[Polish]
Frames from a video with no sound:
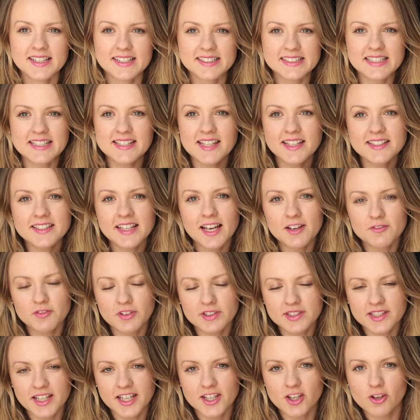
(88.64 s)
Niestety
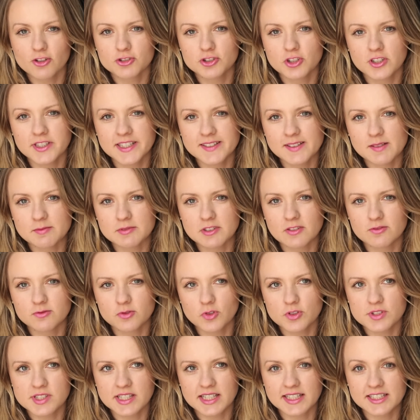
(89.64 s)
efekt, jaki osiągnęłam na
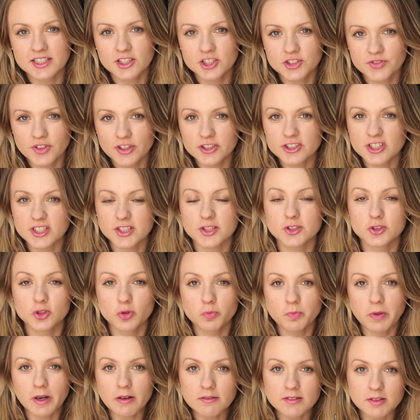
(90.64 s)
włosach nieświeżych,
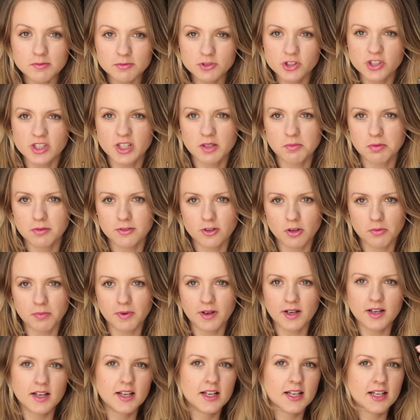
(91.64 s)
zupełnie mi się nie
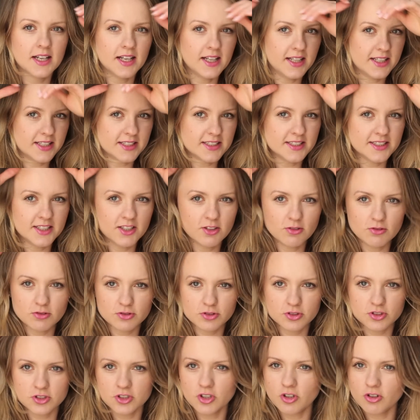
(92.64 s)
podoba. E, nie,
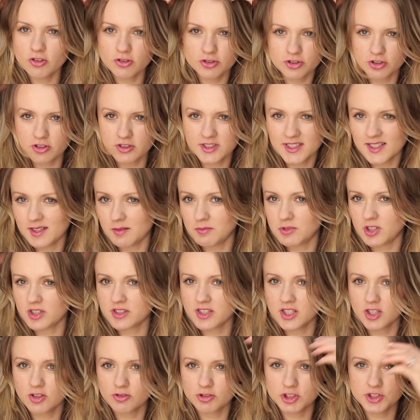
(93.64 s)
nie osiągnęłam
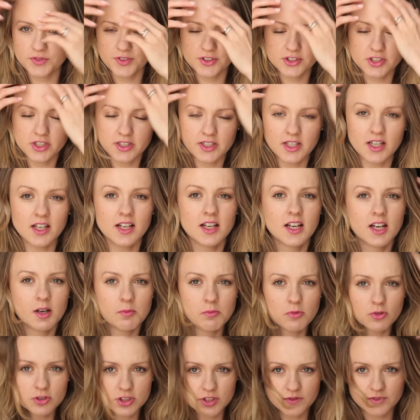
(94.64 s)
żadnego odświeżenia.
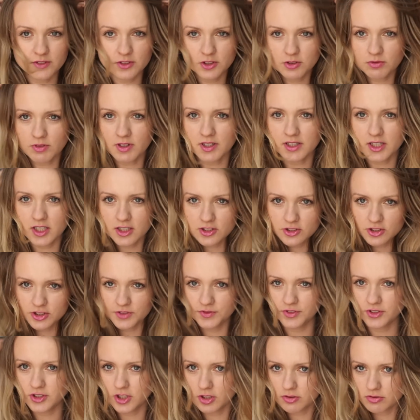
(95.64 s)
Może ewentualnie
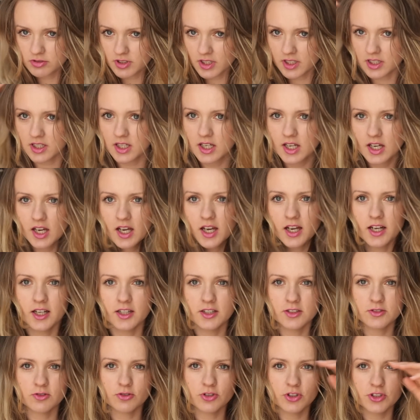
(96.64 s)
rzeczywiście tutaj
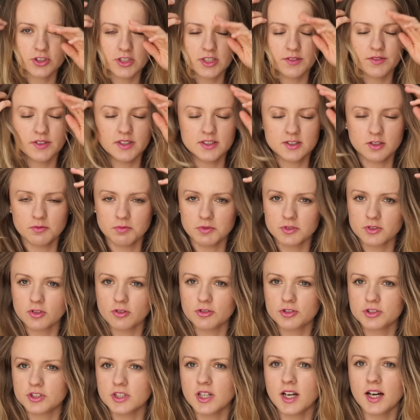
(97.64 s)
e, troszeczkę więcej
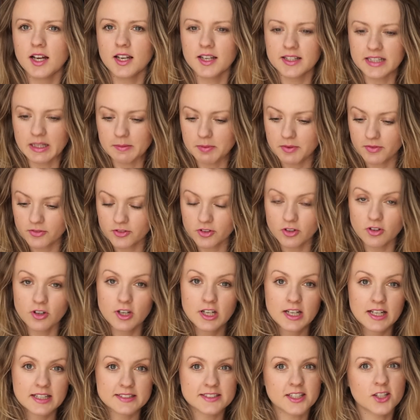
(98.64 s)
objętości, ale na pewno
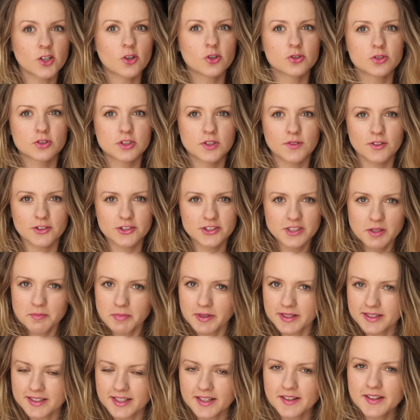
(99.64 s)
tak go stosować nie
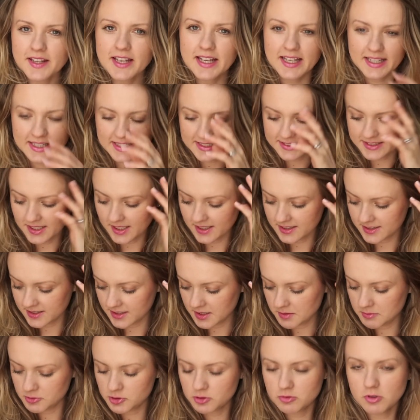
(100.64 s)
będę. I zaraz
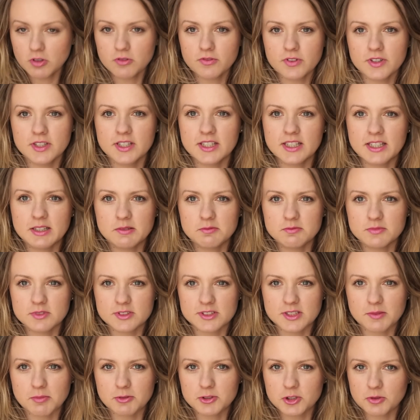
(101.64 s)
idę myć głowę i
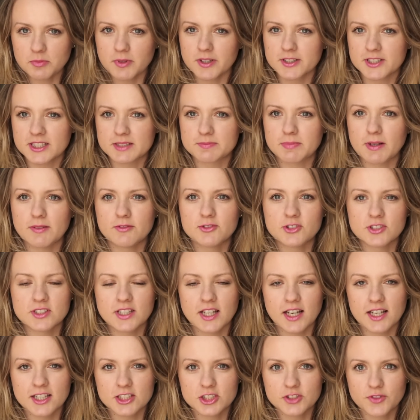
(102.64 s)
zobaczymy, jak się sprawdzi
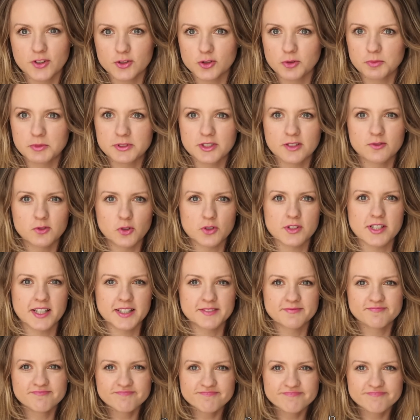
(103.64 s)
na świeżo mytych włosach.